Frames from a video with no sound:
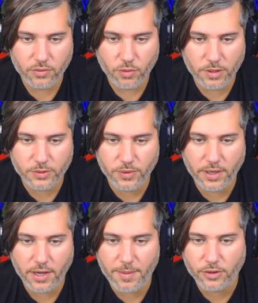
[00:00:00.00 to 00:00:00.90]
Thomas
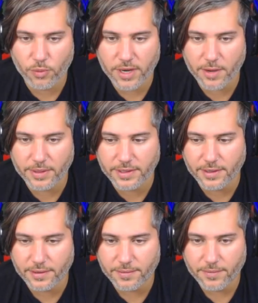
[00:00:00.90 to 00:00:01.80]
Müller hemen topu
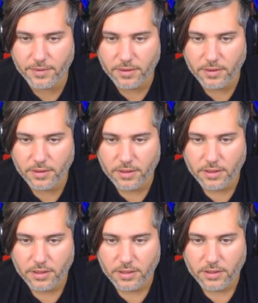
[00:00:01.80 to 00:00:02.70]
kaybetti.
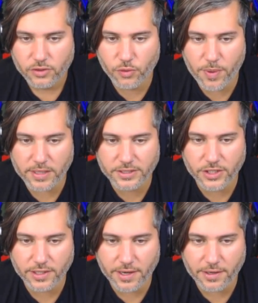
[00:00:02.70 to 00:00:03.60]
Süpersin
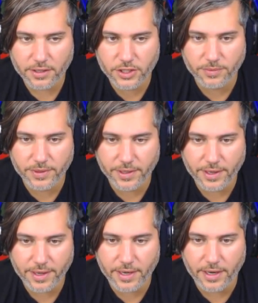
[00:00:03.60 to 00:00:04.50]
Caner. Şimdi
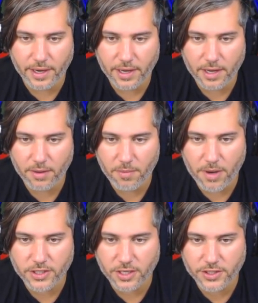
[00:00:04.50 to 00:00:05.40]
Elia.
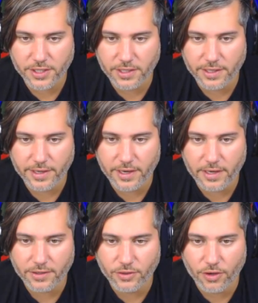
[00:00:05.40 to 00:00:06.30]
Başakşehirli
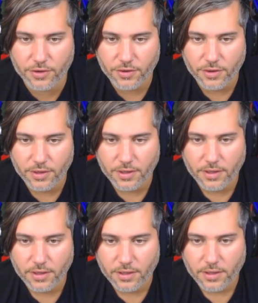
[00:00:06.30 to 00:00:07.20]
Elia gidiyor.
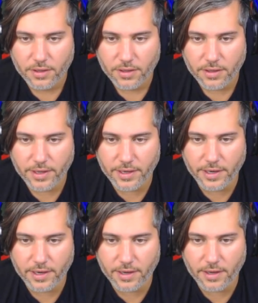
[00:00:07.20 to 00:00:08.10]

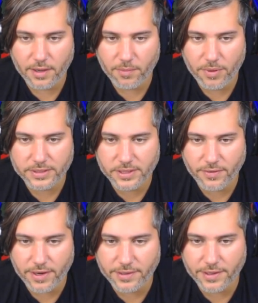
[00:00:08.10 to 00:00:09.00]
Elia
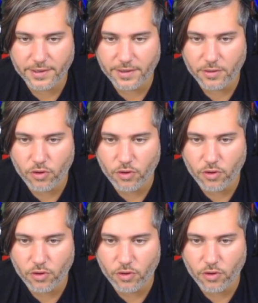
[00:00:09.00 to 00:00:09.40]
pasını verdi.